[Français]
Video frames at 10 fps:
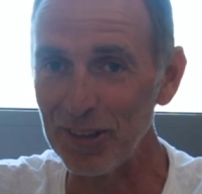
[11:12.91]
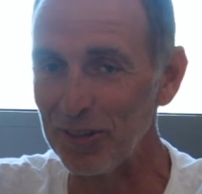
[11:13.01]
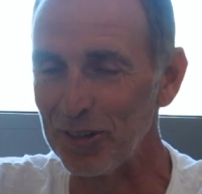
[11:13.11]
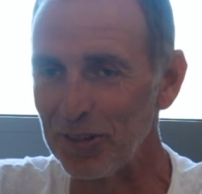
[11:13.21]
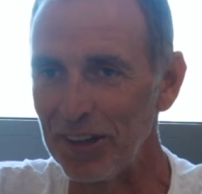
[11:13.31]
Il n'y
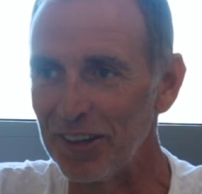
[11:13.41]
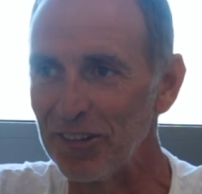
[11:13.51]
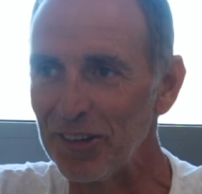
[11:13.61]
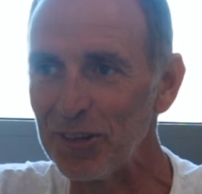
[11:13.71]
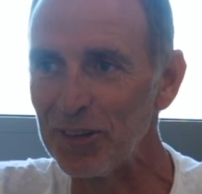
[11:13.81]
avait, il y
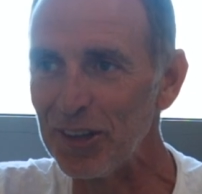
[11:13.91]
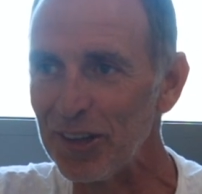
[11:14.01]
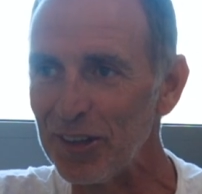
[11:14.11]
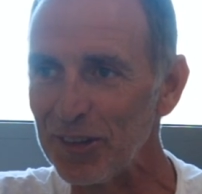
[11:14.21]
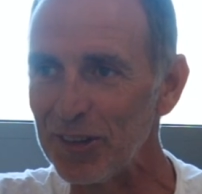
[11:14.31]
avait que
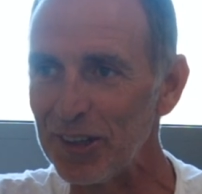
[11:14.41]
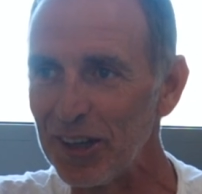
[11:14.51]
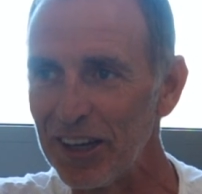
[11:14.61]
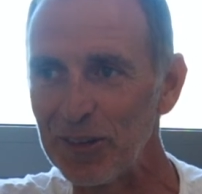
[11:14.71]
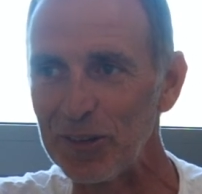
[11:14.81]
des, que des
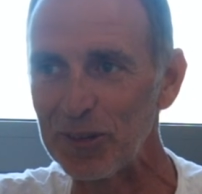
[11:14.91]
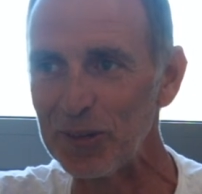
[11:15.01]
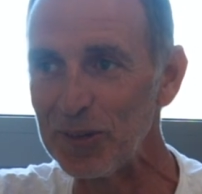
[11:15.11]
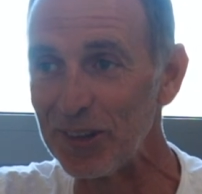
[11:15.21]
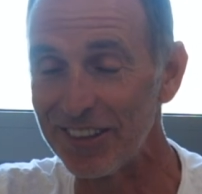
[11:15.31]
costauds.
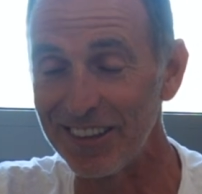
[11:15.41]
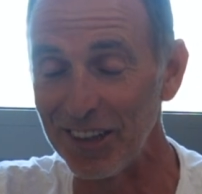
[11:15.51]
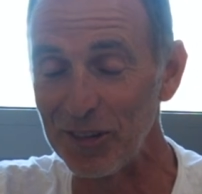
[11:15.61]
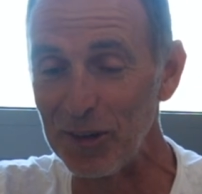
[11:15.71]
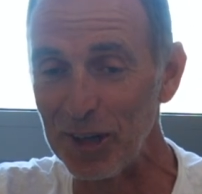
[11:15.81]
Quoi. C'était
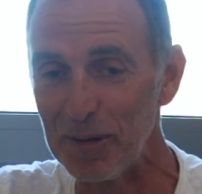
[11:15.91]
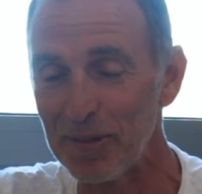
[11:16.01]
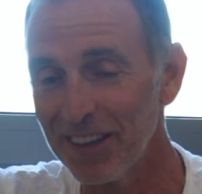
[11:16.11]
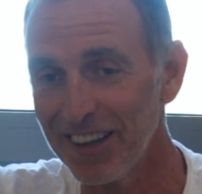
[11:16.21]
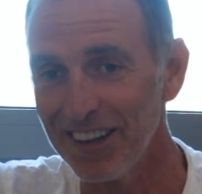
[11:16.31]

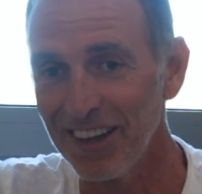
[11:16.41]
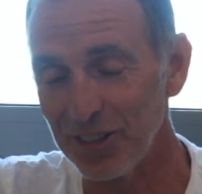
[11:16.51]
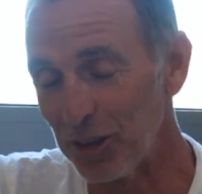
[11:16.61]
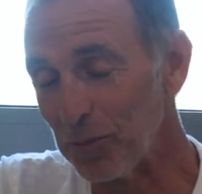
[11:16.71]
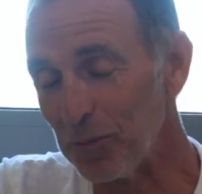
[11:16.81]
incroyable.
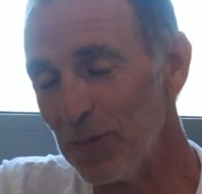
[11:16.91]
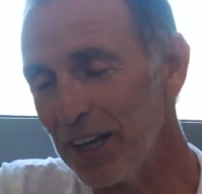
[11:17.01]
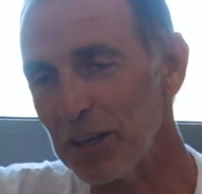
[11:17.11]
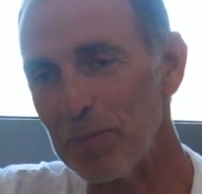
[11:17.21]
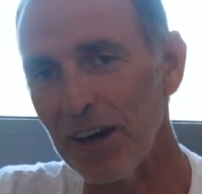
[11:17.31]
C'était une belle
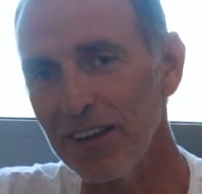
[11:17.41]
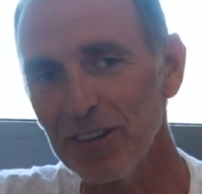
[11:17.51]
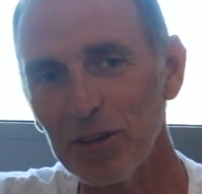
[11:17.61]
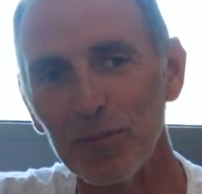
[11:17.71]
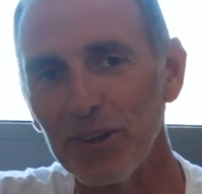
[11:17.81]

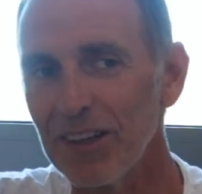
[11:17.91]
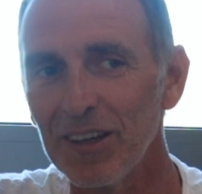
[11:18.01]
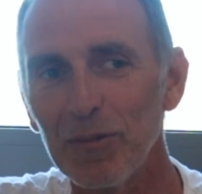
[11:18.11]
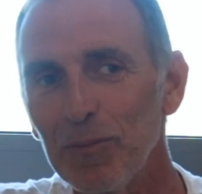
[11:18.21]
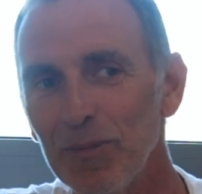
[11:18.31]
expérience,
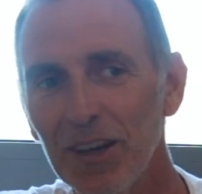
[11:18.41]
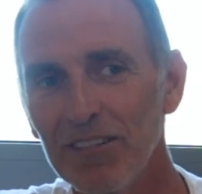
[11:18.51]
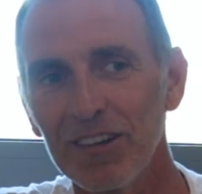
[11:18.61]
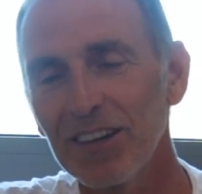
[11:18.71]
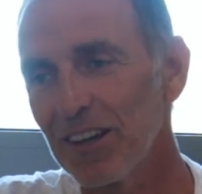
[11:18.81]
mais, mais
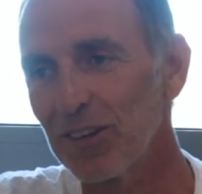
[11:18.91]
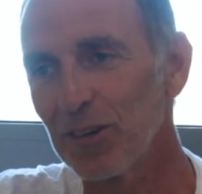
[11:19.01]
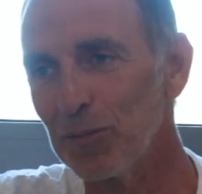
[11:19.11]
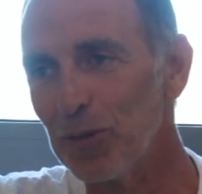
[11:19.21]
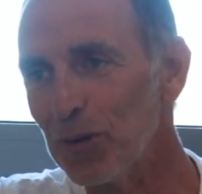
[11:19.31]
avec quelqu'un
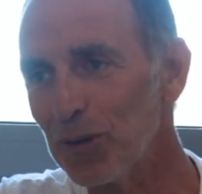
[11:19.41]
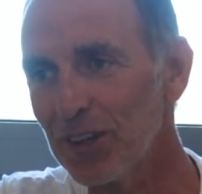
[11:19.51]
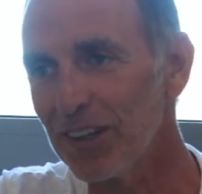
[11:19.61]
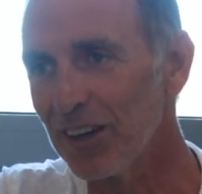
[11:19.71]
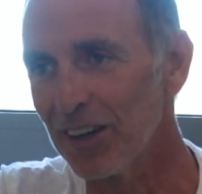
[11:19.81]
au milieu
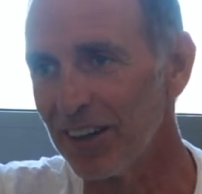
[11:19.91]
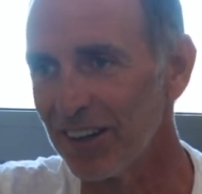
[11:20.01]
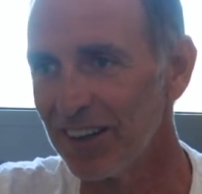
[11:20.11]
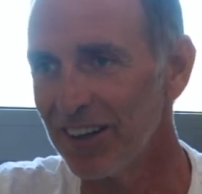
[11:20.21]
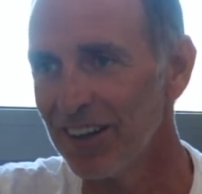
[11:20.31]
qui a.
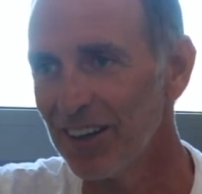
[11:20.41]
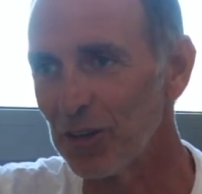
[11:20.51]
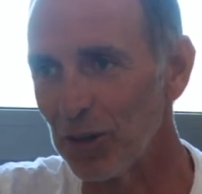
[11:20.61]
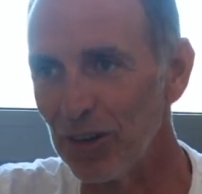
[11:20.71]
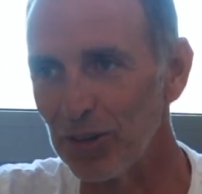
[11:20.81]

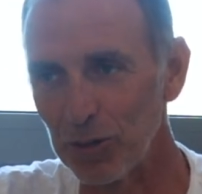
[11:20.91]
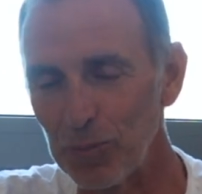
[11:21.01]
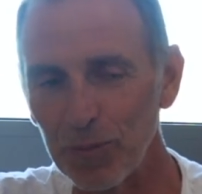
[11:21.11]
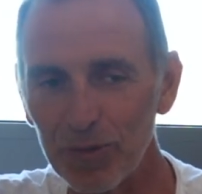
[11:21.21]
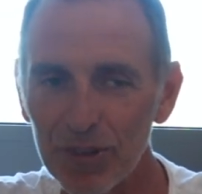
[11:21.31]

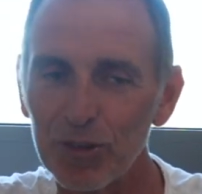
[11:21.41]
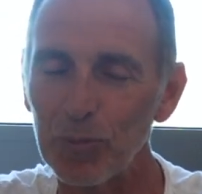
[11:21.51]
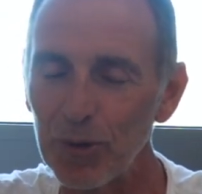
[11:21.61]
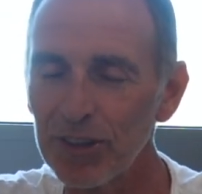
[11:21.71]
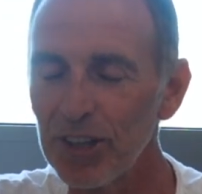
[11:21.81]
Je,
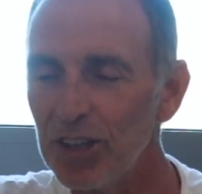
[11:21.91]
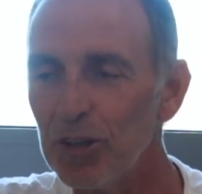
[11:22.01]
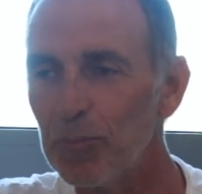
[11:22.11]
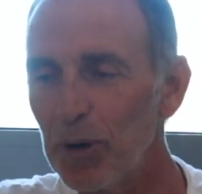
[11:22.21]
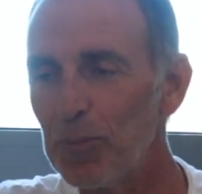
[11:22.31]
pense qu'il n'y est,
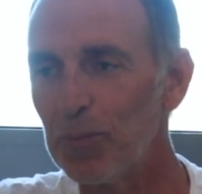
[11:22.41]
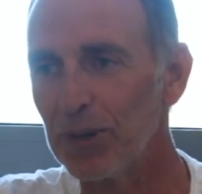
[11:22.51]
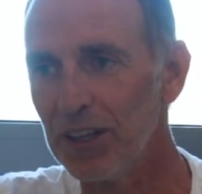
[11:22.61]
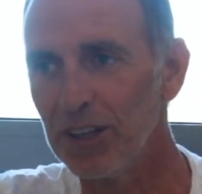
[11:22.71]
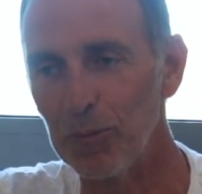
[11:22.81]
pas,
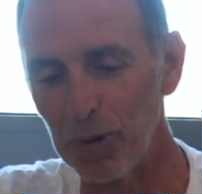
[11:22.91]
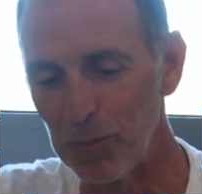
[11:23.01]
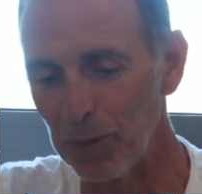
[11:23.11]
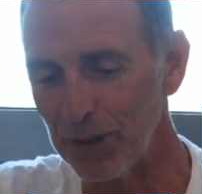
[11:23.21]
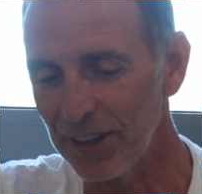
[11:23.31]
il n'y est pas
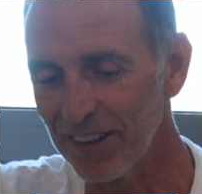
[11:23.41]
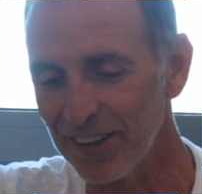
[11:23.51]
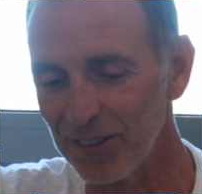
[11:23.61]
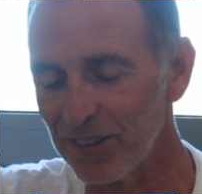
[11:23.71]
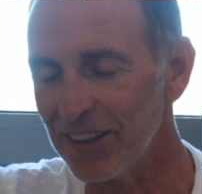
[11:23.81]
pour rien dans
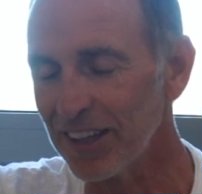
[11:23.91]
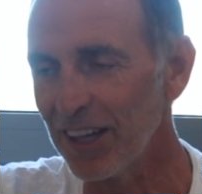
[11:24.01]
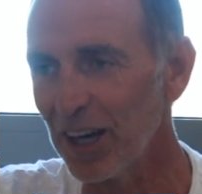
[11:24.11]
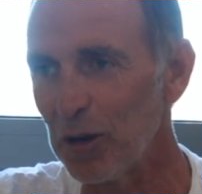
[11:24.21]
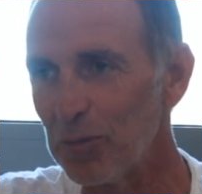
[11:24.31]
le
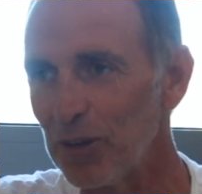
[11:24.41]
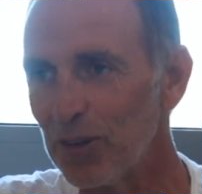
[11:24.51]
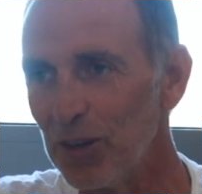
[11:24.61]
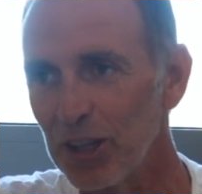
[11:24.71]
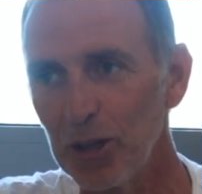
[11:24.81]
déclin
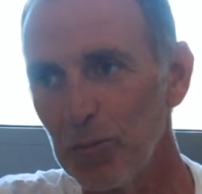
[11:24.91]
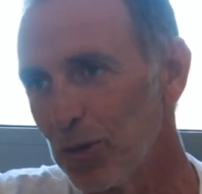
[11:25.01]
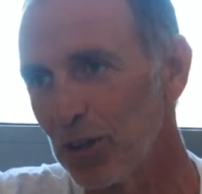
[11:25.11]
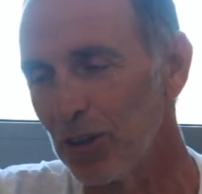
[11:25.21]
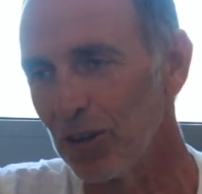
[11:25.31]
rapide de l'équipe
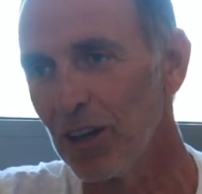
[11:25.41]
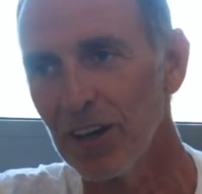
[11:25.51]
parce qu'il